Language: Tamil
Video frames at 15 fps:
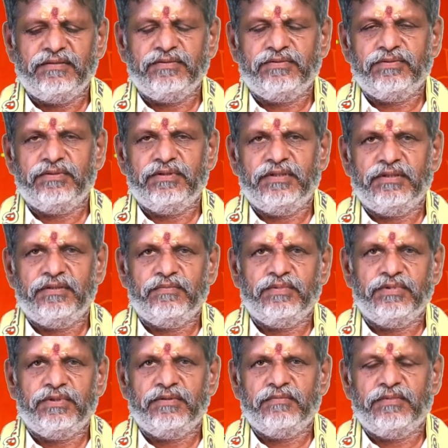வந்து சூரியனும்
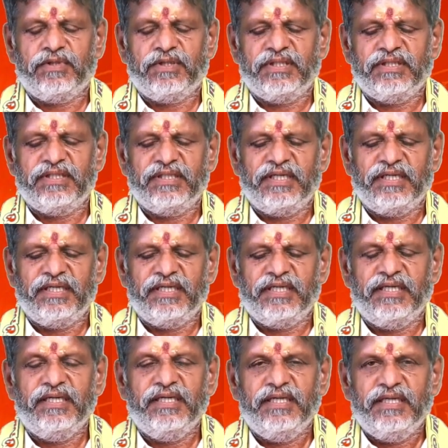புதனும் உட்காந்துருக்காங்க
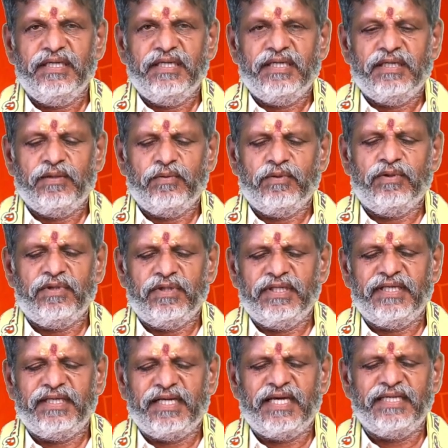
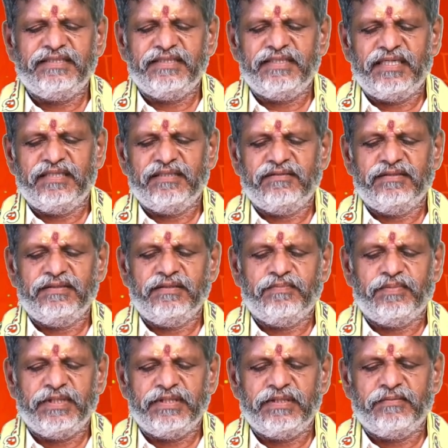உங்களுடைய ராசிநாதன் வந்து
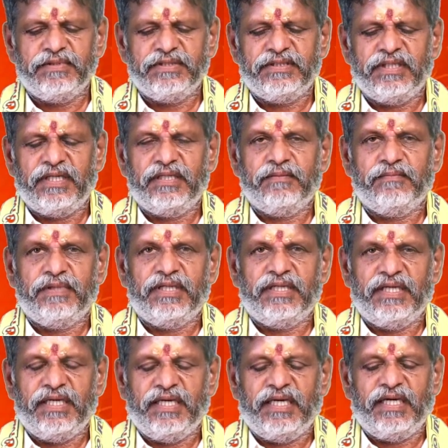
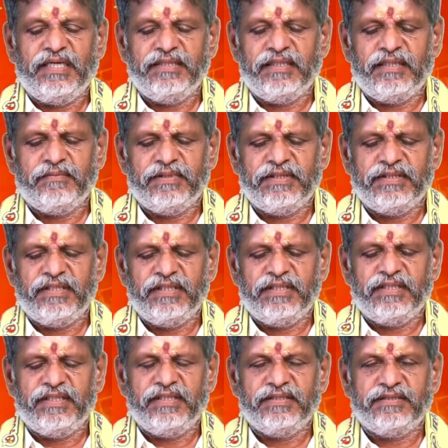பஞ்சமஸ்தானமான ஐந்தாம் இடத்துல
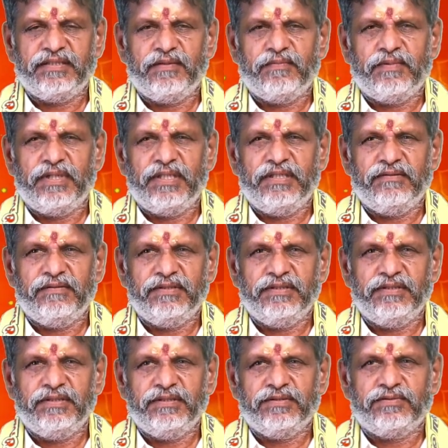செவ்வாய்
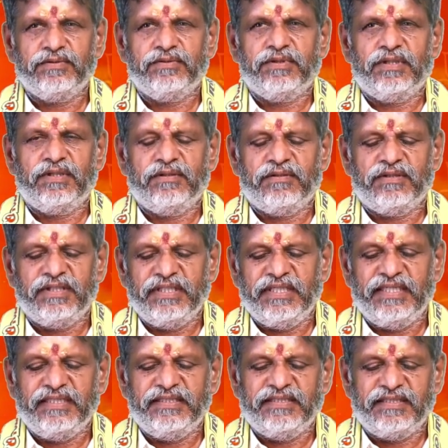வந்து சுக்கரனோடு
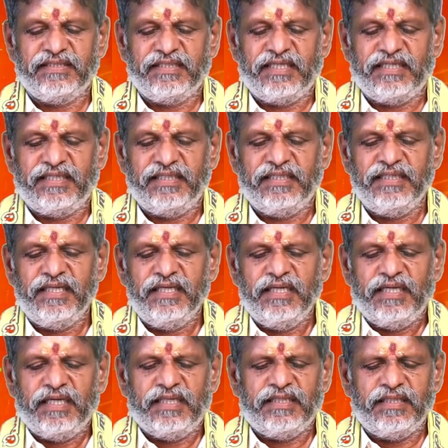இணைந்திருக்கார்
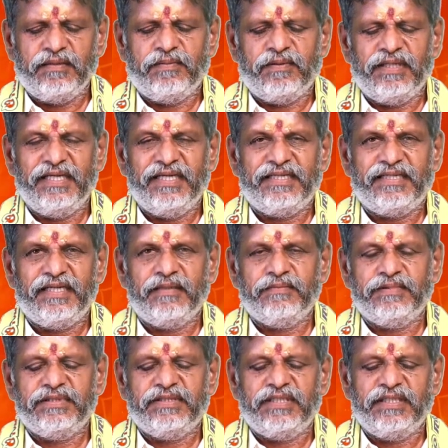அதே போல்
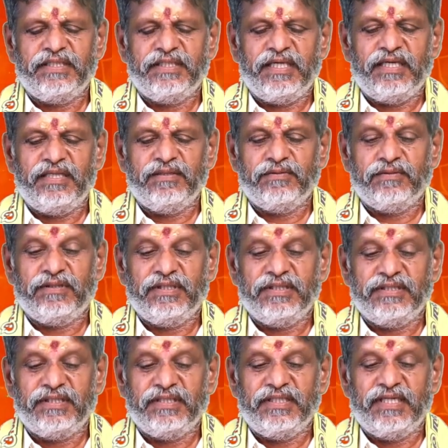எட்டாம் இடத்துல கேது
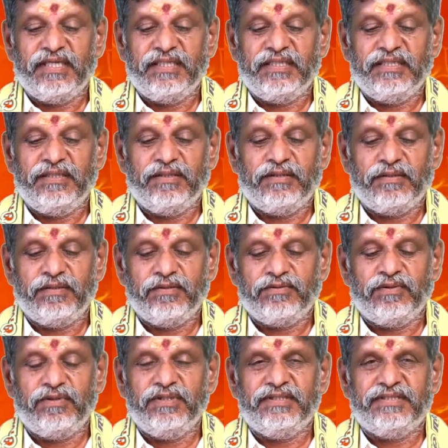உட்காந்துருக்கிறாரு
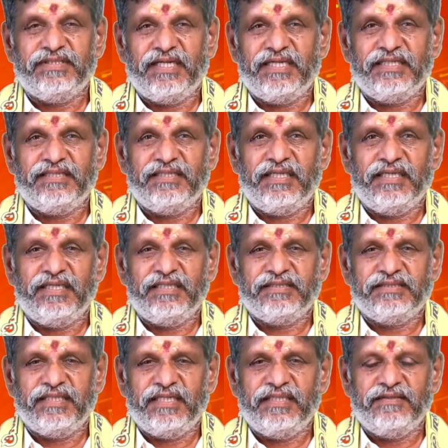தொழில் ஸ்தானத்தில்
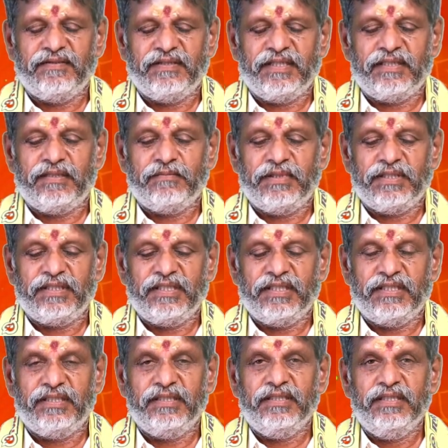சனி வக்கரமாக
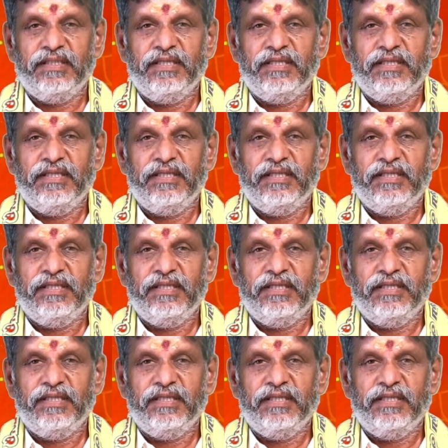இருக்கார்